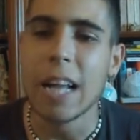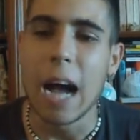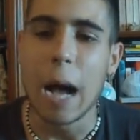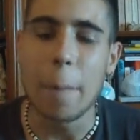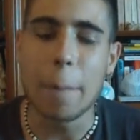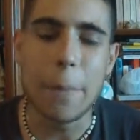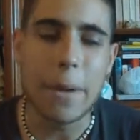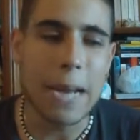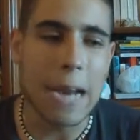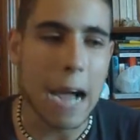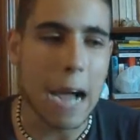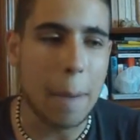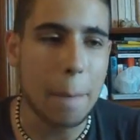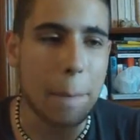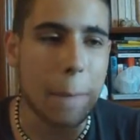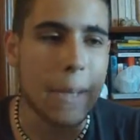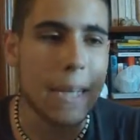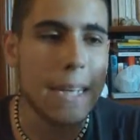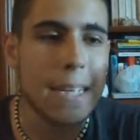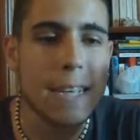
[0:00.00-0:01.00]
appena
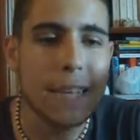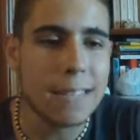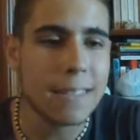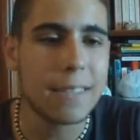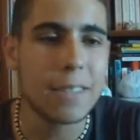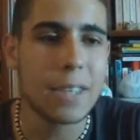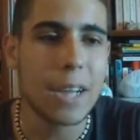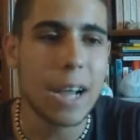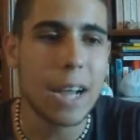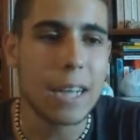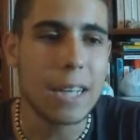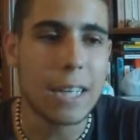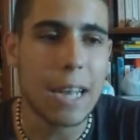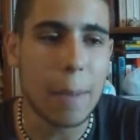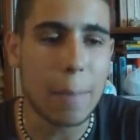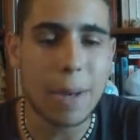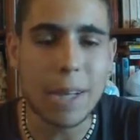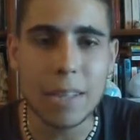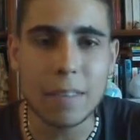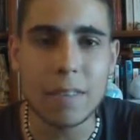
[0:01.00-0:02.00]
inizia
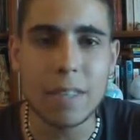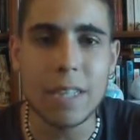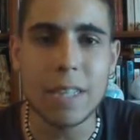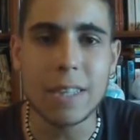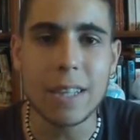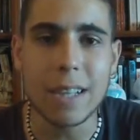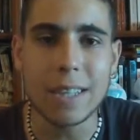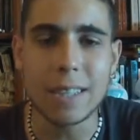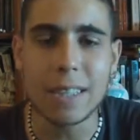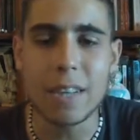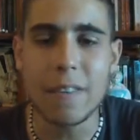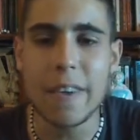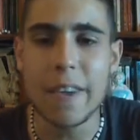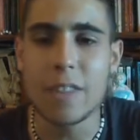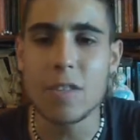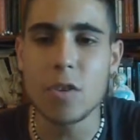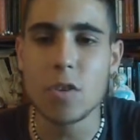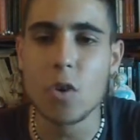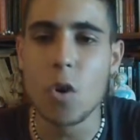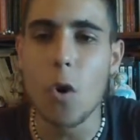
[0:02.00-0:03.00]
la partita si
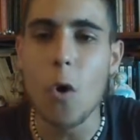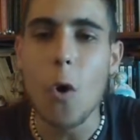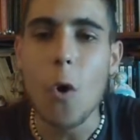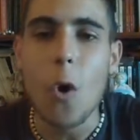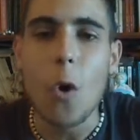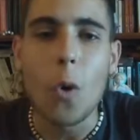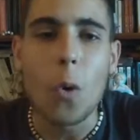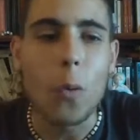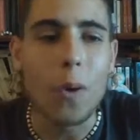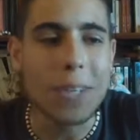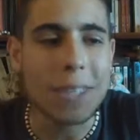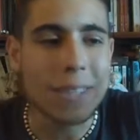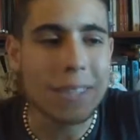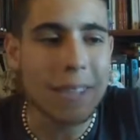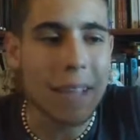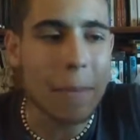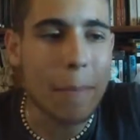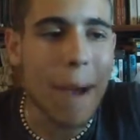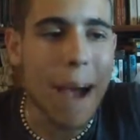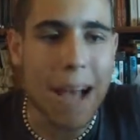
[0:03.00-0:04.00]
vedono
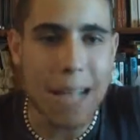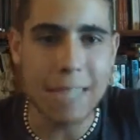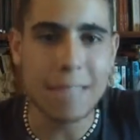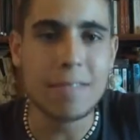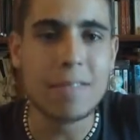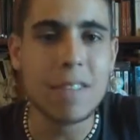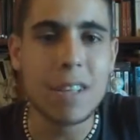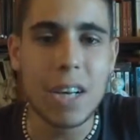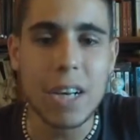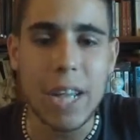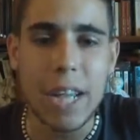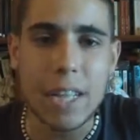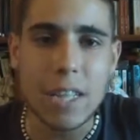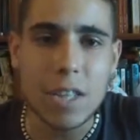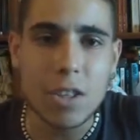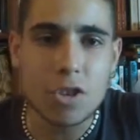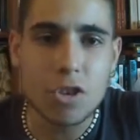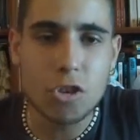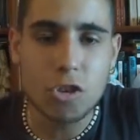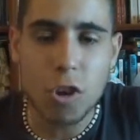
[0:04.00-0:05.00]
queste mandrie
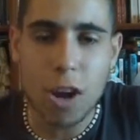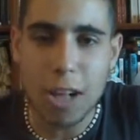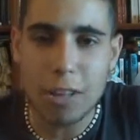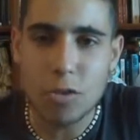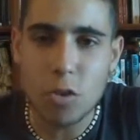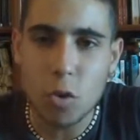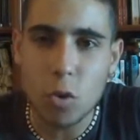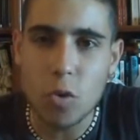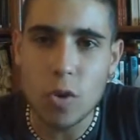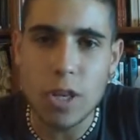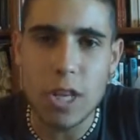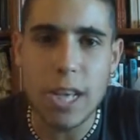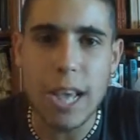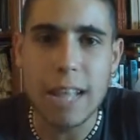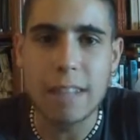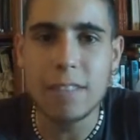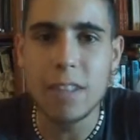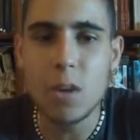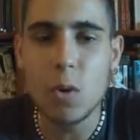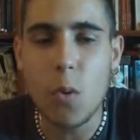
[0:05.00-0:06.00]
di giocatori
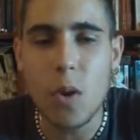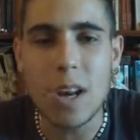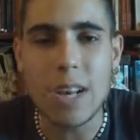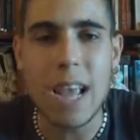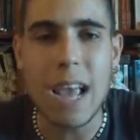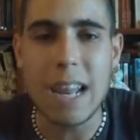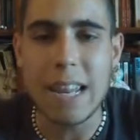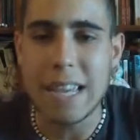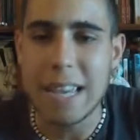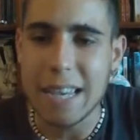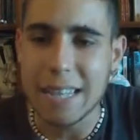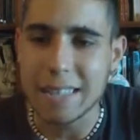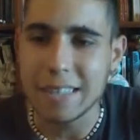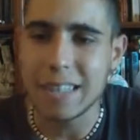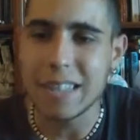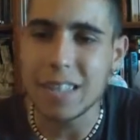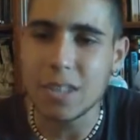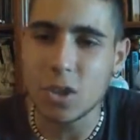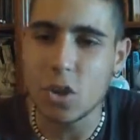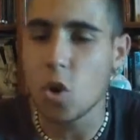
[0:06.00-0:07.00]
e di guerrieri che
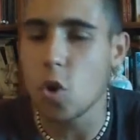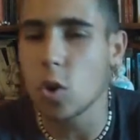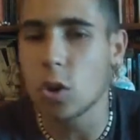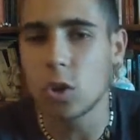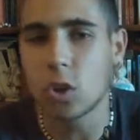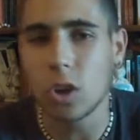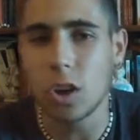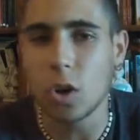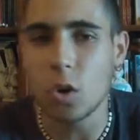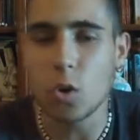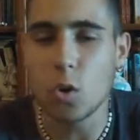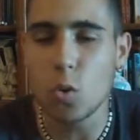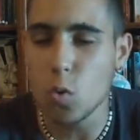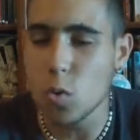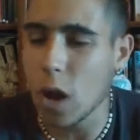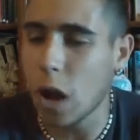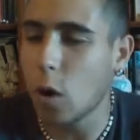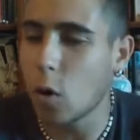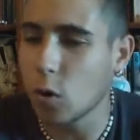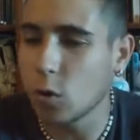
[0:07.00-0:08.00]
si scontrano
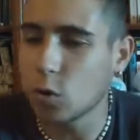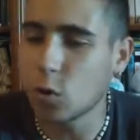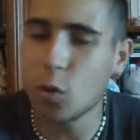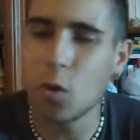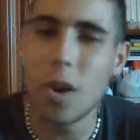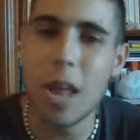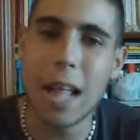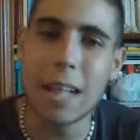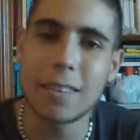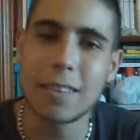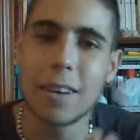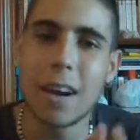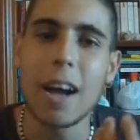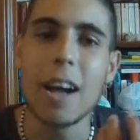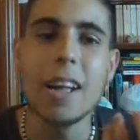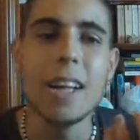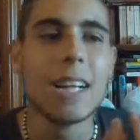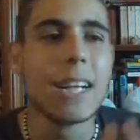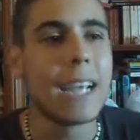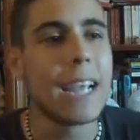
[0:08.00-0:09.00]
l'una contro l'altra
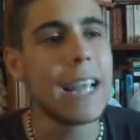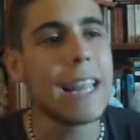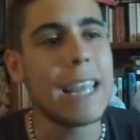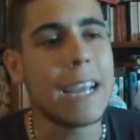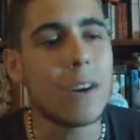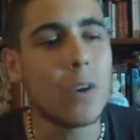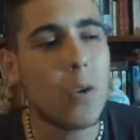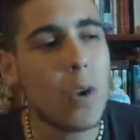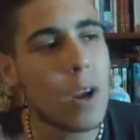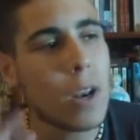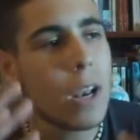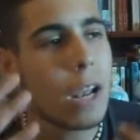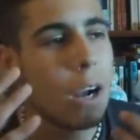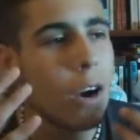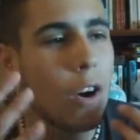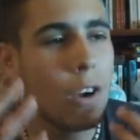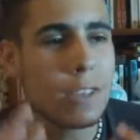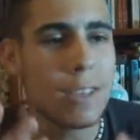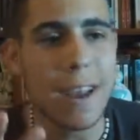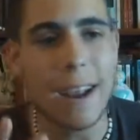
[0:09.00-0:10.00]
ed è quella
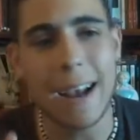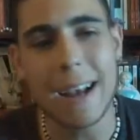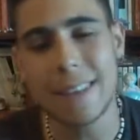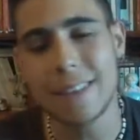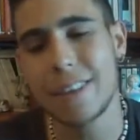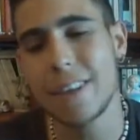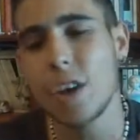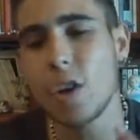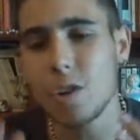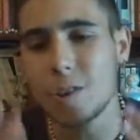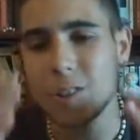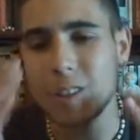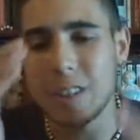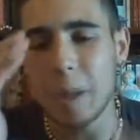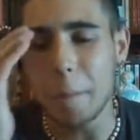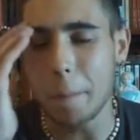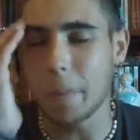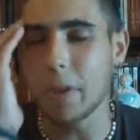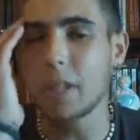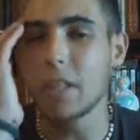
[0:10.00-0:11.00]
cosa ragazzi che ho
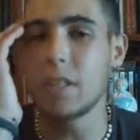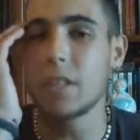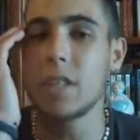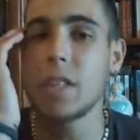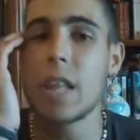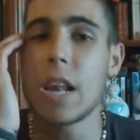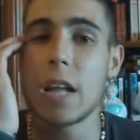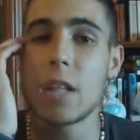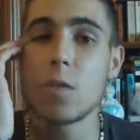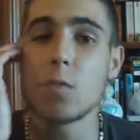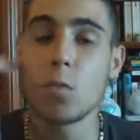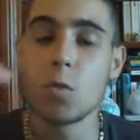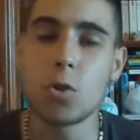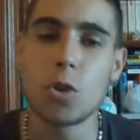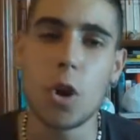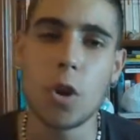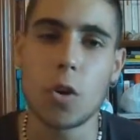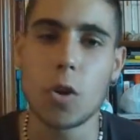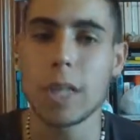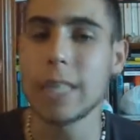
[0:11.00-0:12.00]
sempre desiderato di un
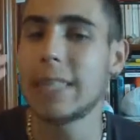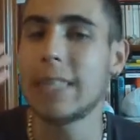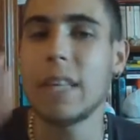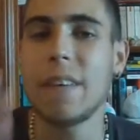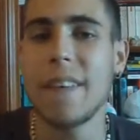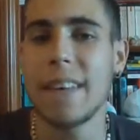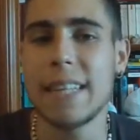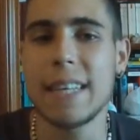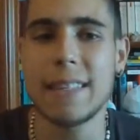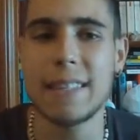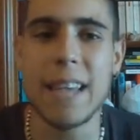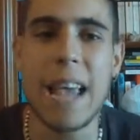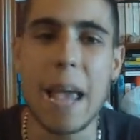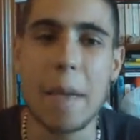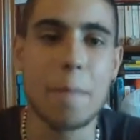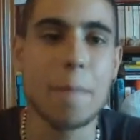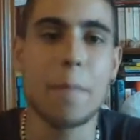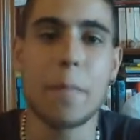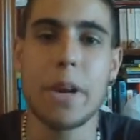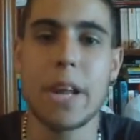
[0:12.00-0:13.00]
gioco che si vede
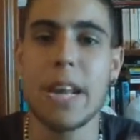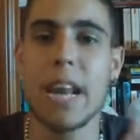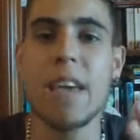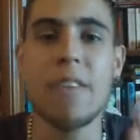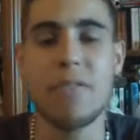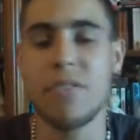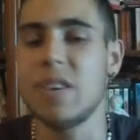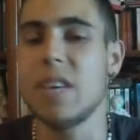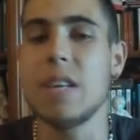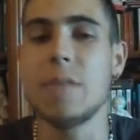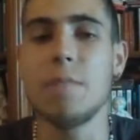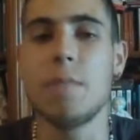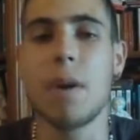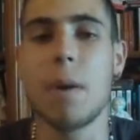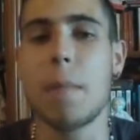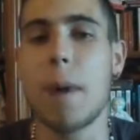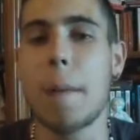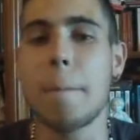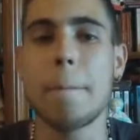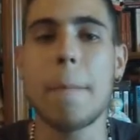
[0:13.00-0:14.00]
sempre nei film
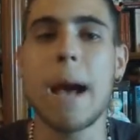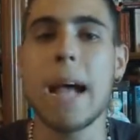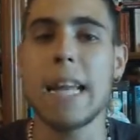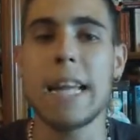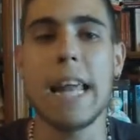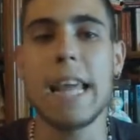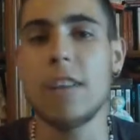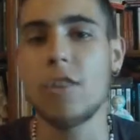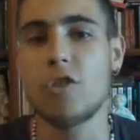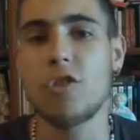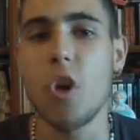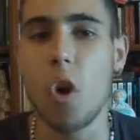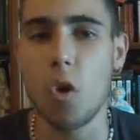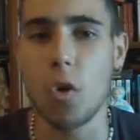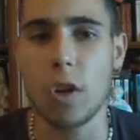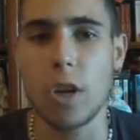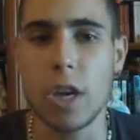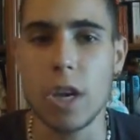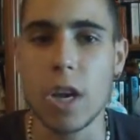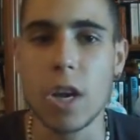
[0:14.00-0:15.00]
ma mai nei
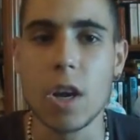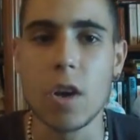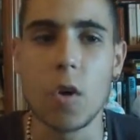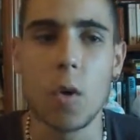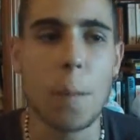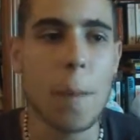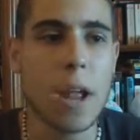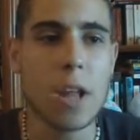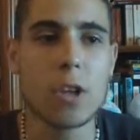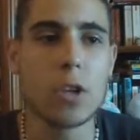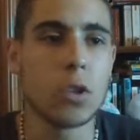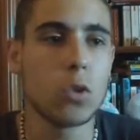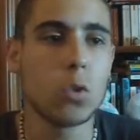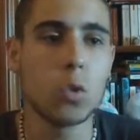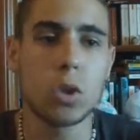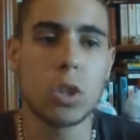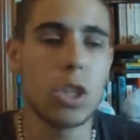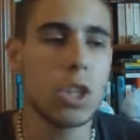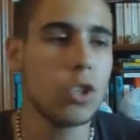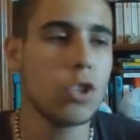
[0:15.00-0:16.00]
giochi o meglio in
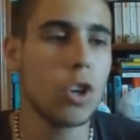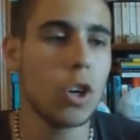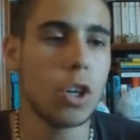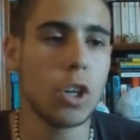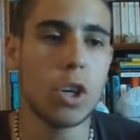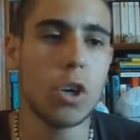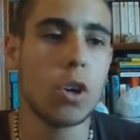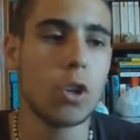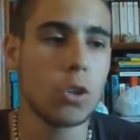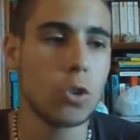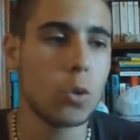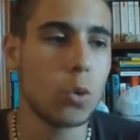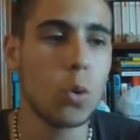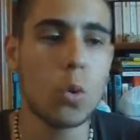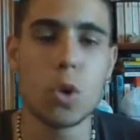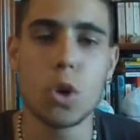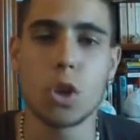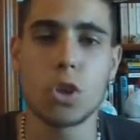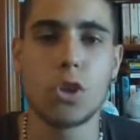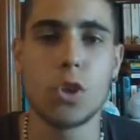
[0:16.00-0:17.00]
tutti i giochi con
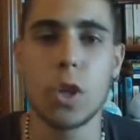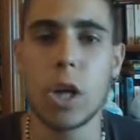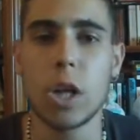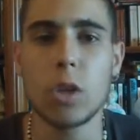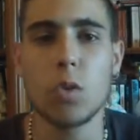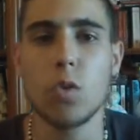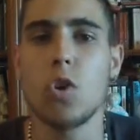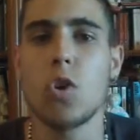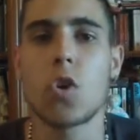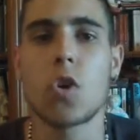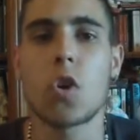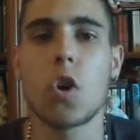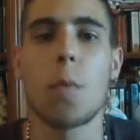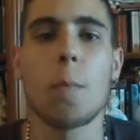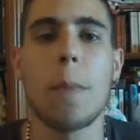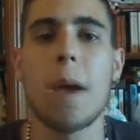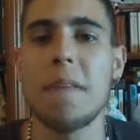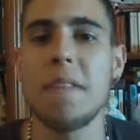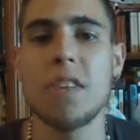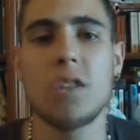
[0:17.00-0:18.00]
cui ho giocato io non ho
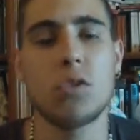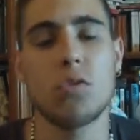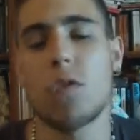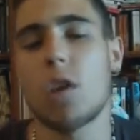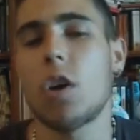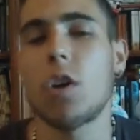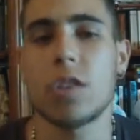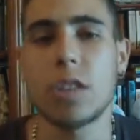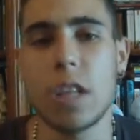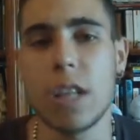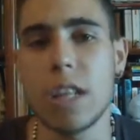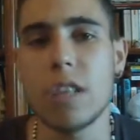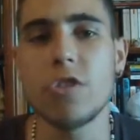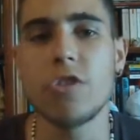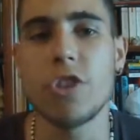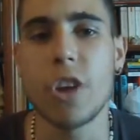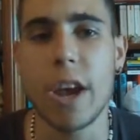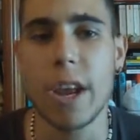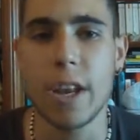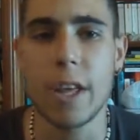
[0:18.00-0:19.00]
mai visto una cosa del
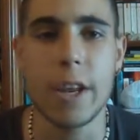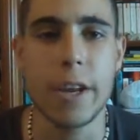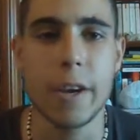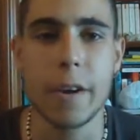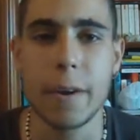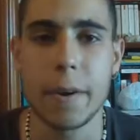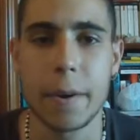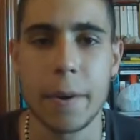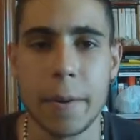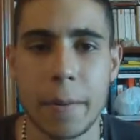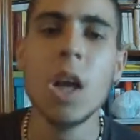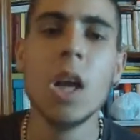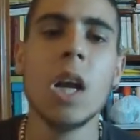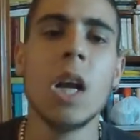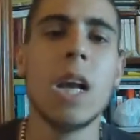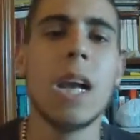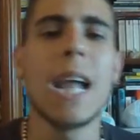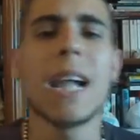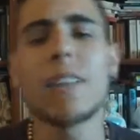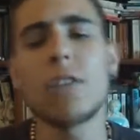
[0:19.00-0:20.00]
genere
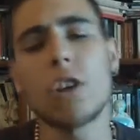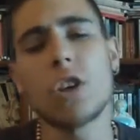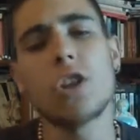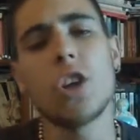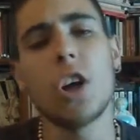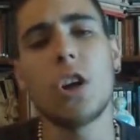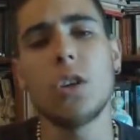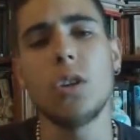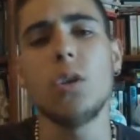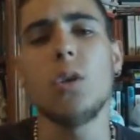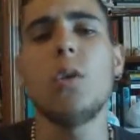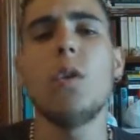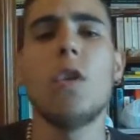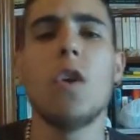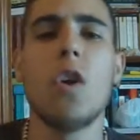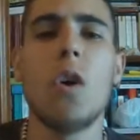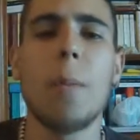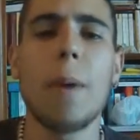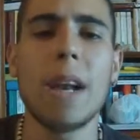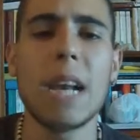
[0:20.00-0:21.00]
L'altro gioco di cui
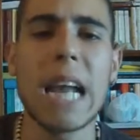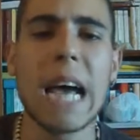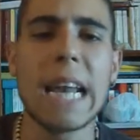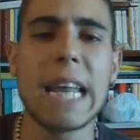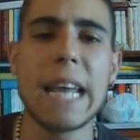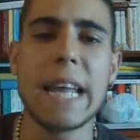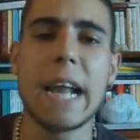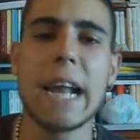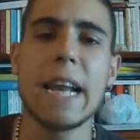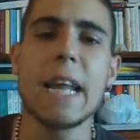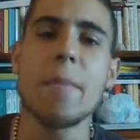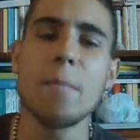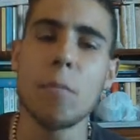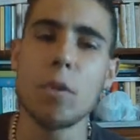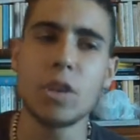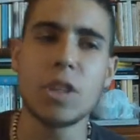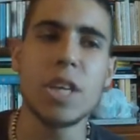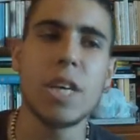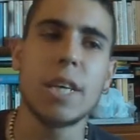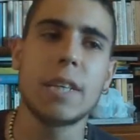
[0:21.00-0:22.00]
volevo parlare era
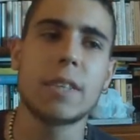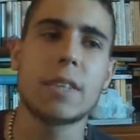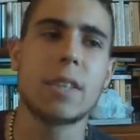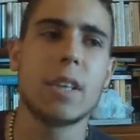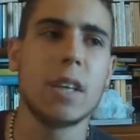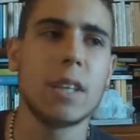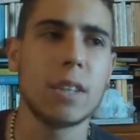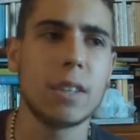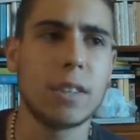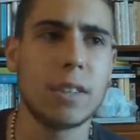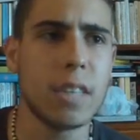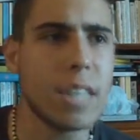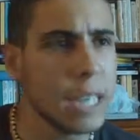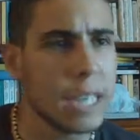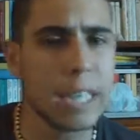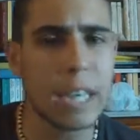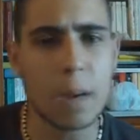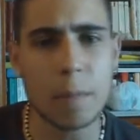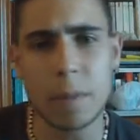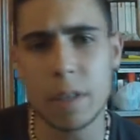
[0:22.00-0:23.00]
Rainbow Six
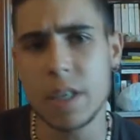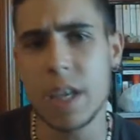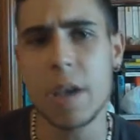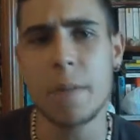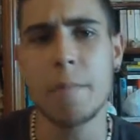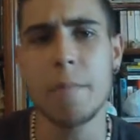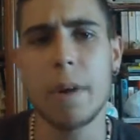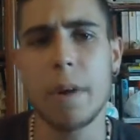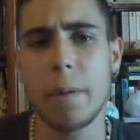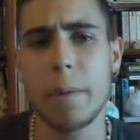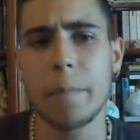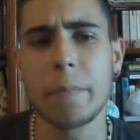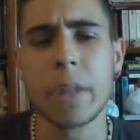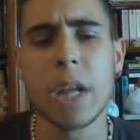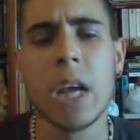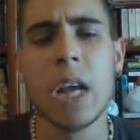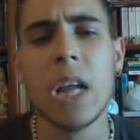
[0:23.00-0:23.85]
Sig mi sembra